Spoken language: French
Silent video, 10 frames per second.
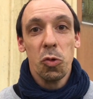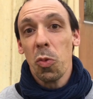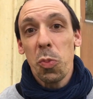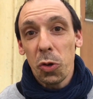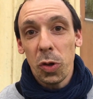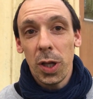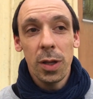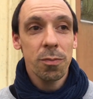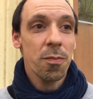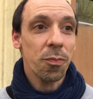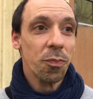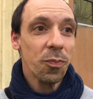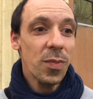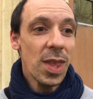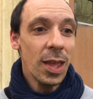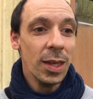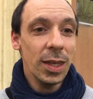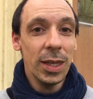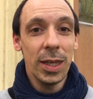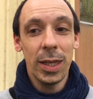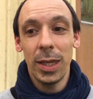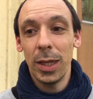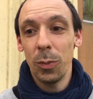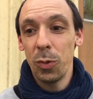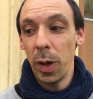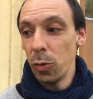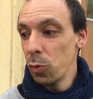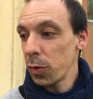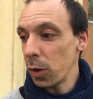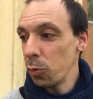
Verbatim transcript: tout le monde peut donner. Et puis bah nous,